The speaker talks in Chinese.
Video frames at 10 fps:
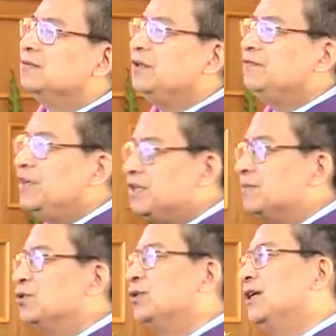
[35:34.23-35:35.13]
所以为
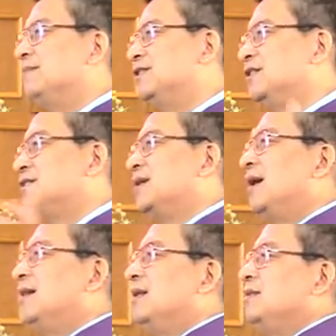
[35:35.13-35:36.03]
什么说他们是
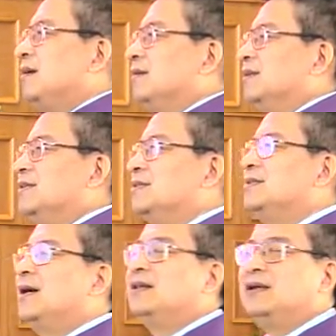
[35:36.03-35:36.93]
撒旦教的，是
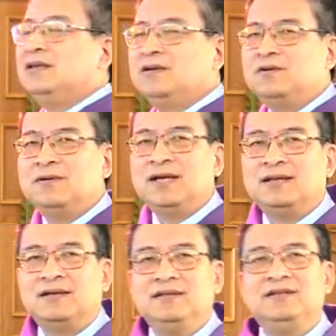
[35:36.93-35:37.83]
撒旦一会
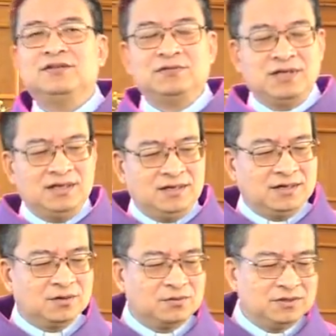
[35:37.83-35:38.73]
的？你从他的
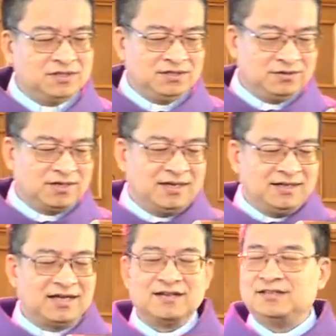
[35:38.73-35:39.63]
这个国旗就
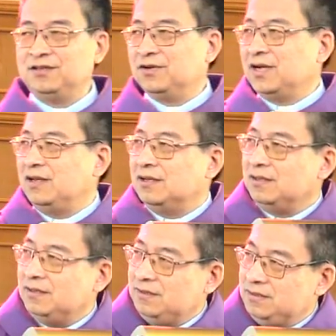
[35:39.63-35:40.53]
党旗就看
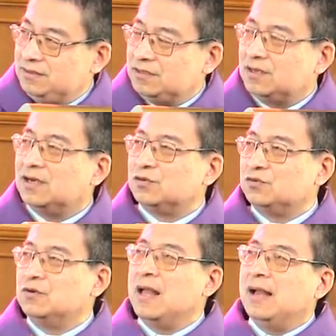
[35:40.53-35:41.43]
得一清二
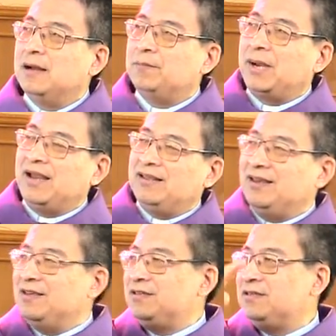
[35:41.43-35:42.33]
楚，百
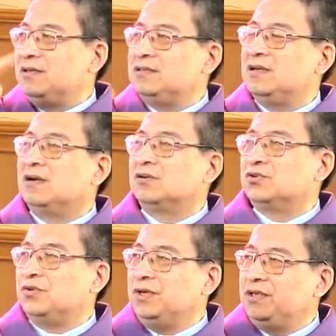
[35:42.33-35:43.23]
年邪教、
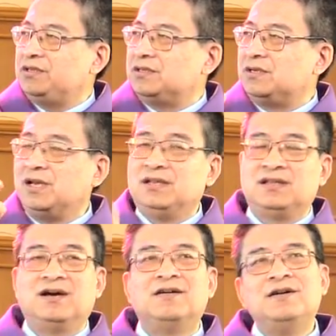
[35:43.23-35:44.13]
锤子、
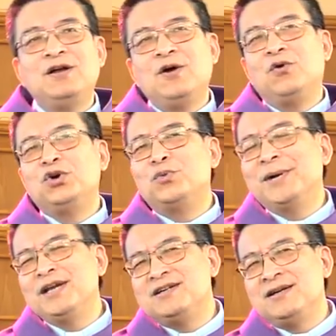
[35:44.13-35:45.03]
镰刀，或者我
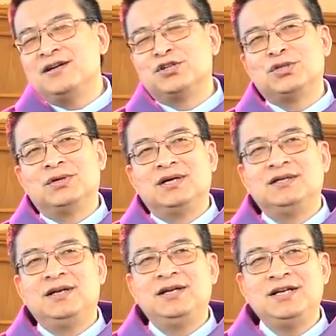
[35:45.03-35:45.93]
们可以这样说：
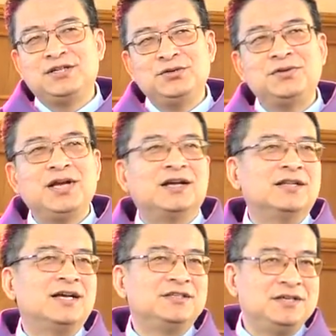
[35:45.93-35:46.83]
人类只有
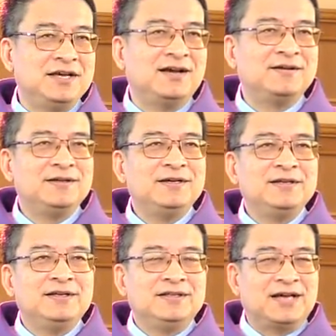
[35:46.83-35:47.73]
两大信仰，
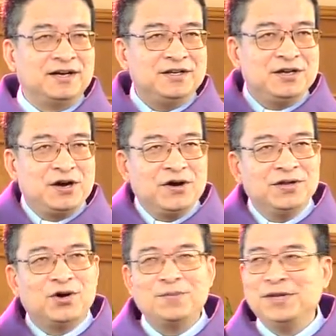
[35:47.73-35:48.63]
打着引号
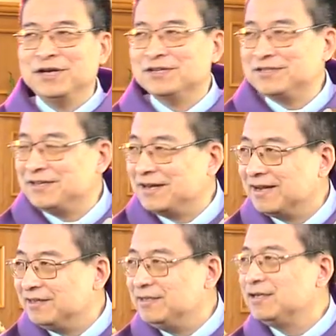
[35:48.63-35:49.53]
的后边那个信仰，
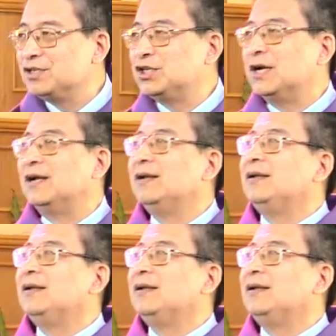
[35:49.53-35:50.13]
一个是